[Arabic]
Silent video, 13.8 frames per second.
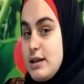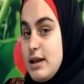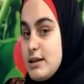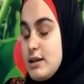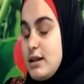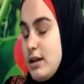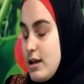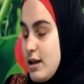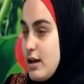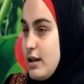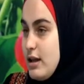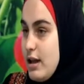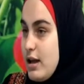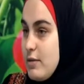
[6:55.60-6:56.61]
تحدي القراءة
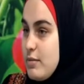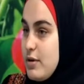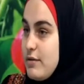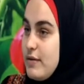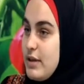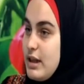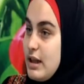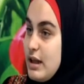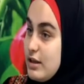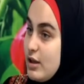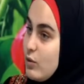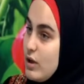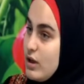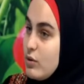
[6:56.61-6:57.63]
العربي في
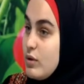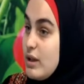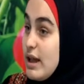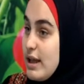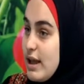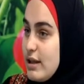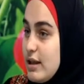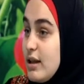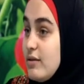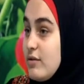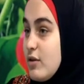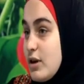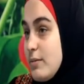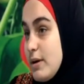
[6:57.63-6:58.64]
الدورة الأولى كان
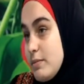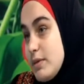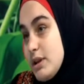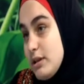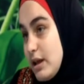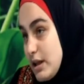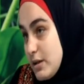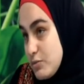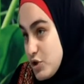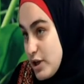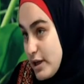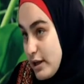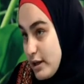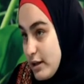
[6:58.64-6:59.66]
1400 طالب
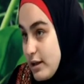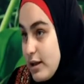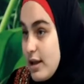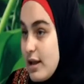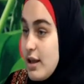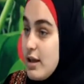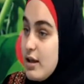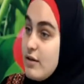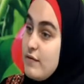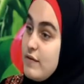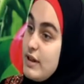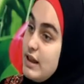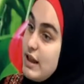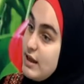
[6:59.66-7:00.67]
شارك في
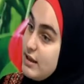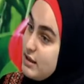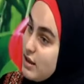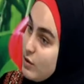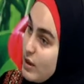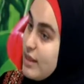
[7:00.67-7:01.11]
الدورة